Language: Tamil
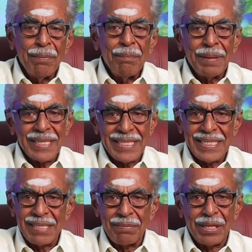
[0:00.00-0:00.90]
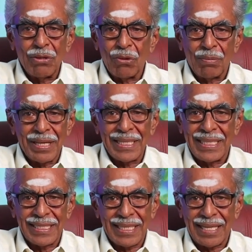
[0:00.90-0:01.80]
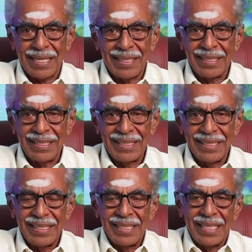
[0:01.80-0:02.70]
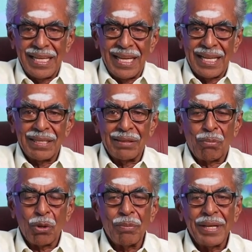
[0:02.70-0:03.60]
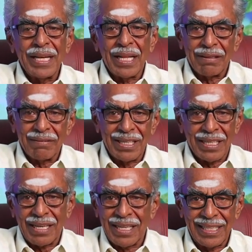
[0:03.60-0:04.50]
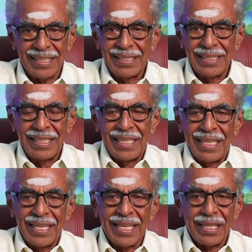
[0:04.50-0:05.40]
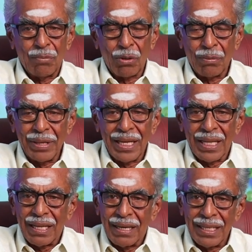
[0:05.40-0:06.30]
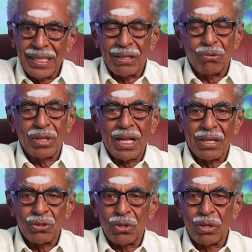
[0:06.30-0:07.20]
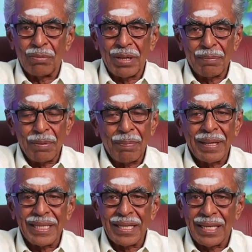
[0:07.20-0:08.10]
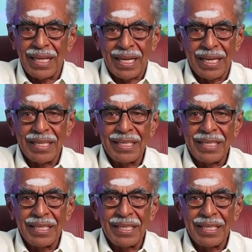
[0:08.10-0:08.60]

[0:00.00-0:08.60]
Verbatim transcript: இம்பேஷன்ஸ் அப்படின்னு ஒரு மருந்து எடுத்திருக்காரு அது பொறுமை இல்லாதவங்களுக்காக நீங்கள் இந்த பொறுமை இல்லாத ஆளுகளுக்கு உதாரணம் சொல்லணும்னா இப்போ பார்த்தீங்கன்னா